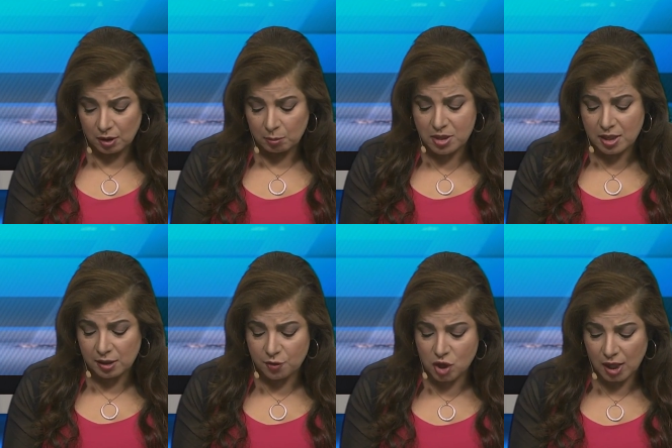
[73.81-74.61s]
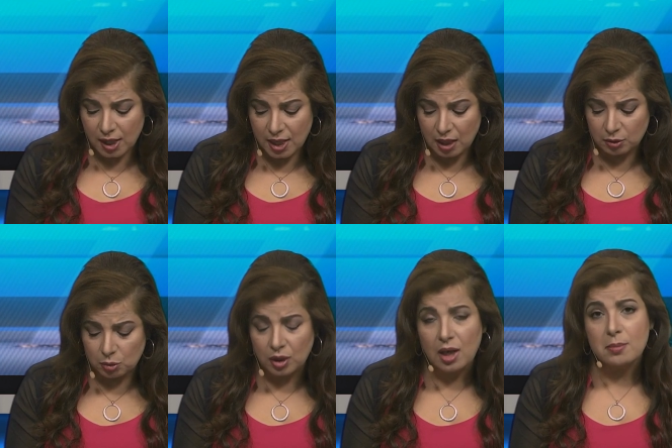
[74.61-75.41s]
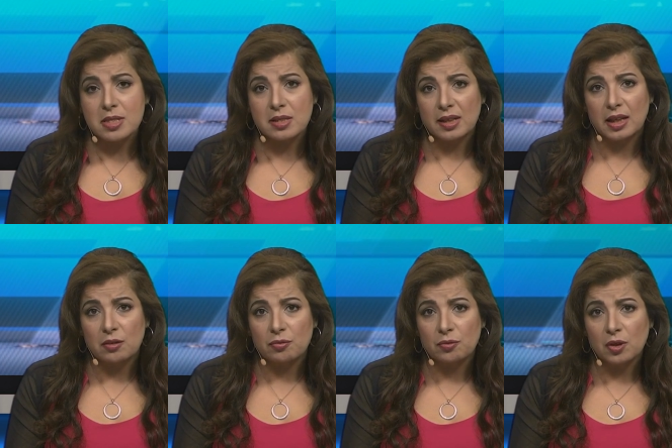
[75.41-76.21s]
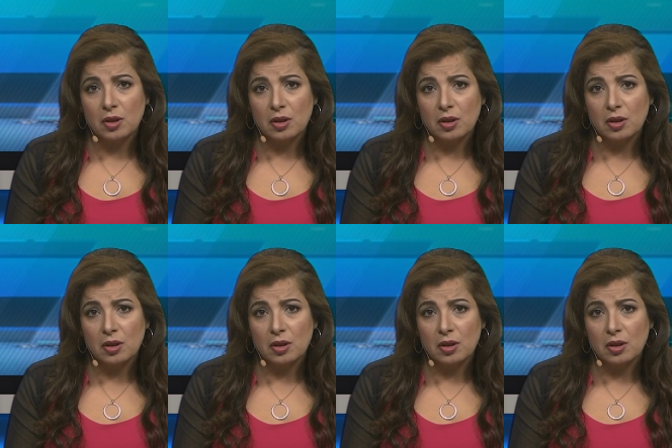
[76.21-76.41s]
مصاريف شهريه هتكون 5000